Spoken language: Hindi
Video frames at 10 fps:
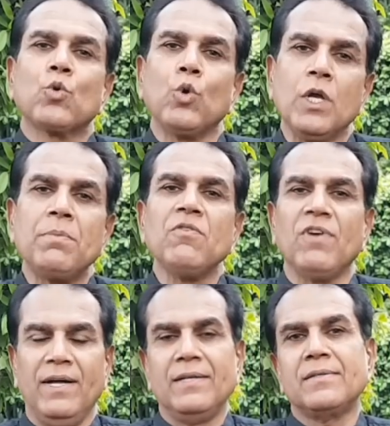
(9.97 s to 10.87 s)
कोई भी
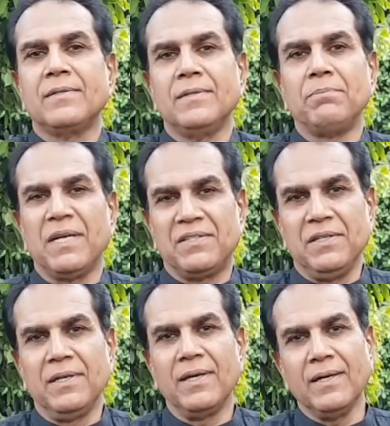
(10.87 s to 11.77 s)
वायरस
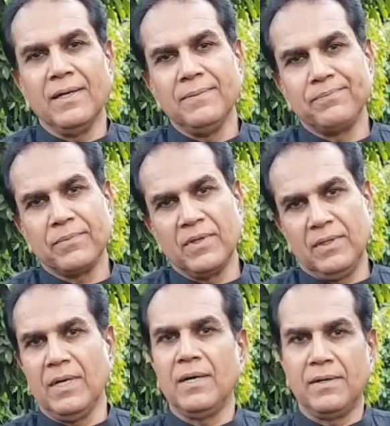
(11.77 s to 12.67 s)
बैक्टीरिया
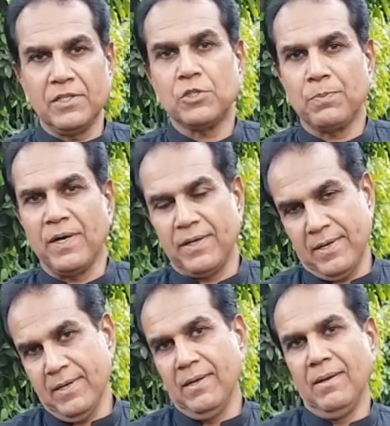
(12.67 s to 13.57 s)
या डस्ट
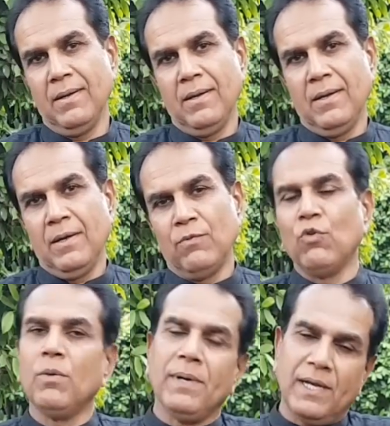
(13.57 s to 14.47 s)
पार्टिकल
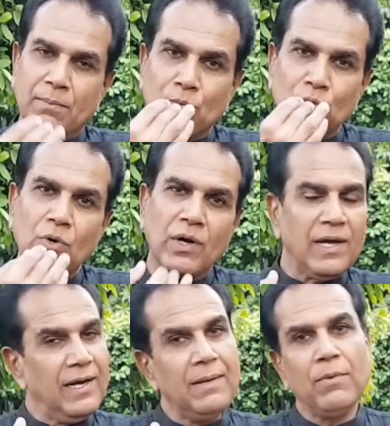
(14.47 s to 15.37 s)
वो हमारे मुंह और
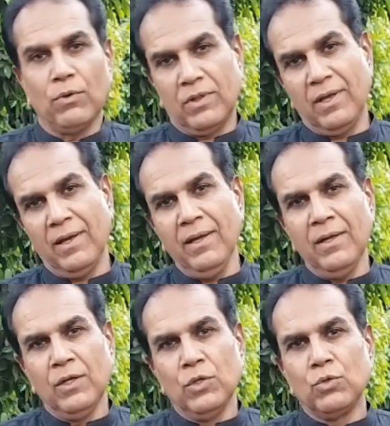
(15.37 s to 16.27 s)
गले में होते हैं
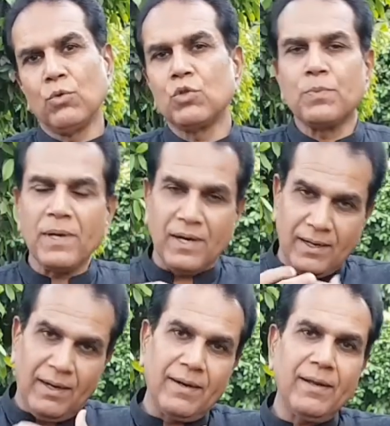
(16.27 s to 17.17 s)
तो उसमें
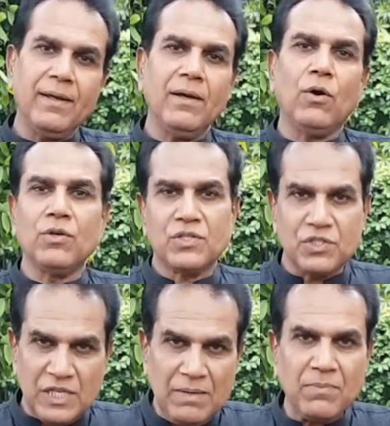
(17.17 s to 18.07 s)
गरारे और
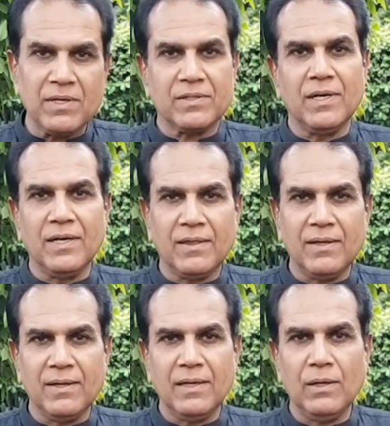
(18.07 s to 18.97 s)
स्टीम के
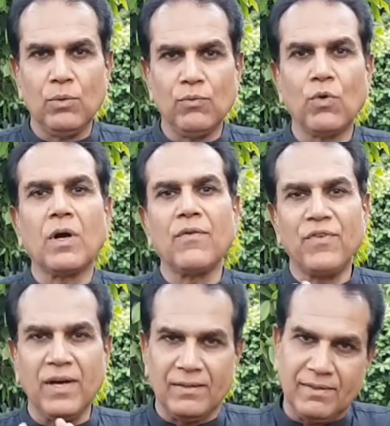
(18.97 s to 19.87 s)
साथ वो
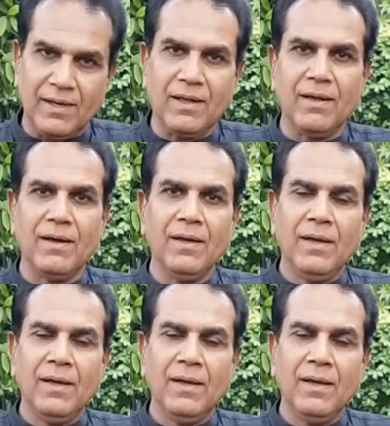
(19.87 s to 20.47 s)
काफ़ी हद तक